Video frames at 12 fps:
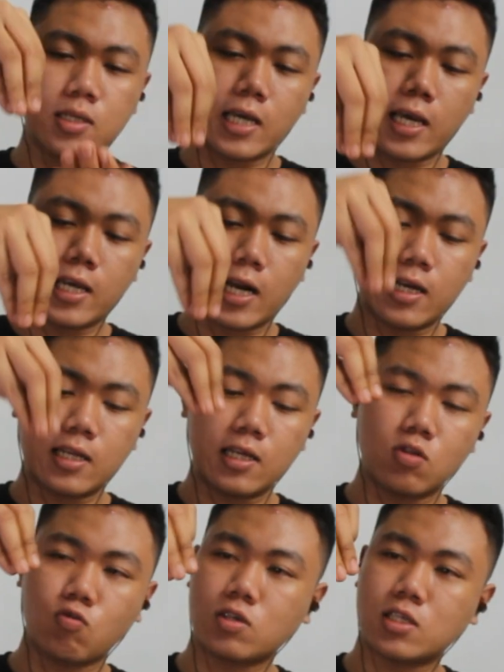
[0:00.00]
cairan
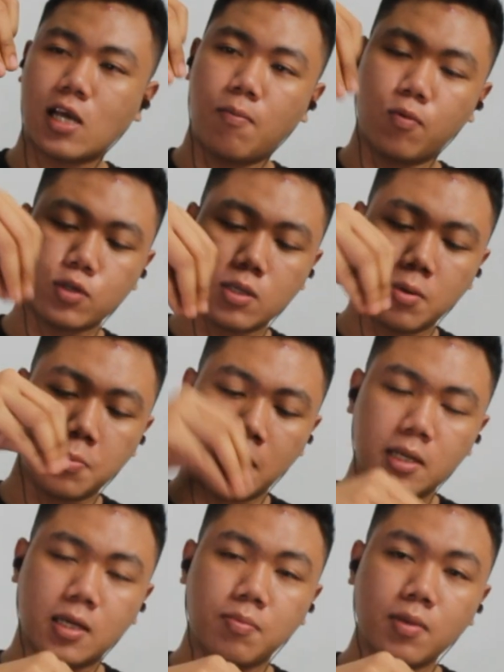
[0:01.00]
itu kecampur sama
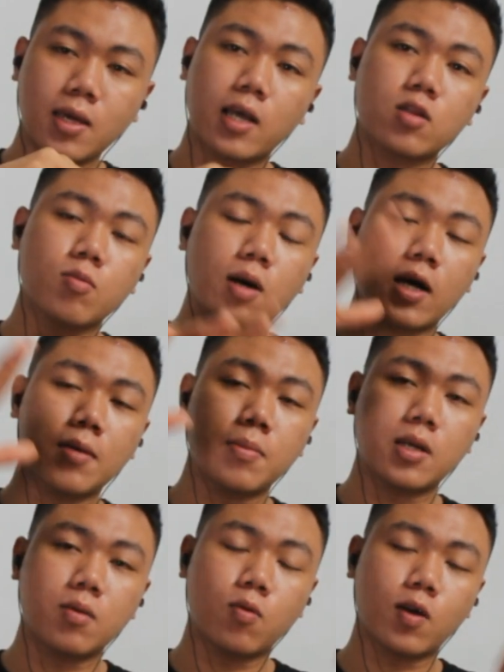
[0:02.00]
bahan kimia itu itu bakal
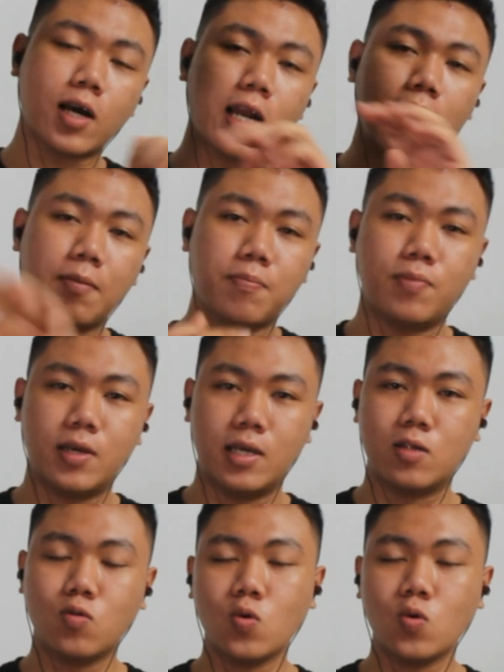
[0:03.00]
menimbulkan api itu